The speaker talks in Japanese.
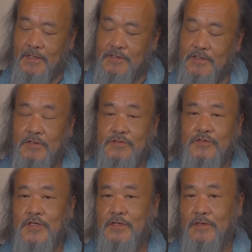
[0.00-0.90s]
30
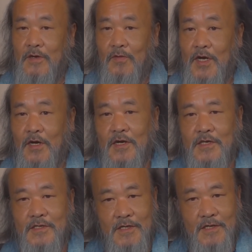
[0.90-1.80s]
歳ぐらい若
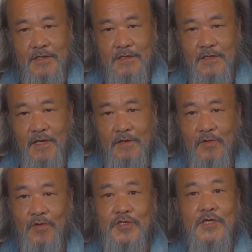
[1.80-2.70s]
返ってね健
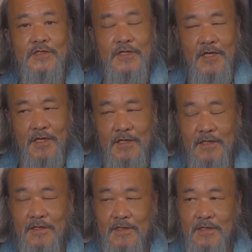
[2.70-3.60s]
康になってね
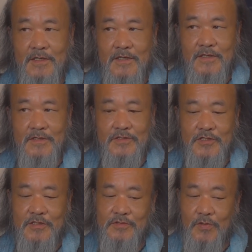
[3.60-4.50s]

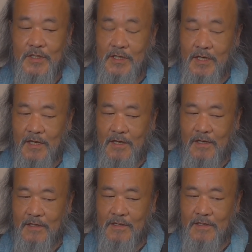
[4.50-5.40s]
じゃあそれで
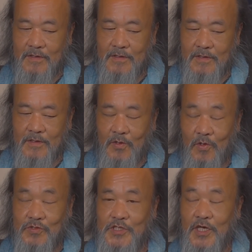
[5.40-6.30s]

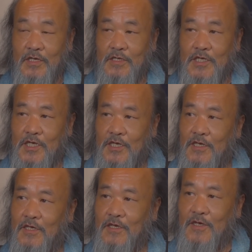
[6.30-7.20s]
5次元
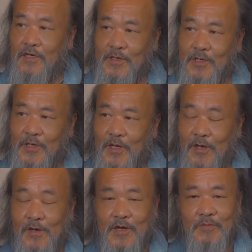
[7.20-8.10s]
に
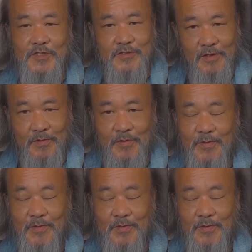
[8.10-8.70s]
上がれますかと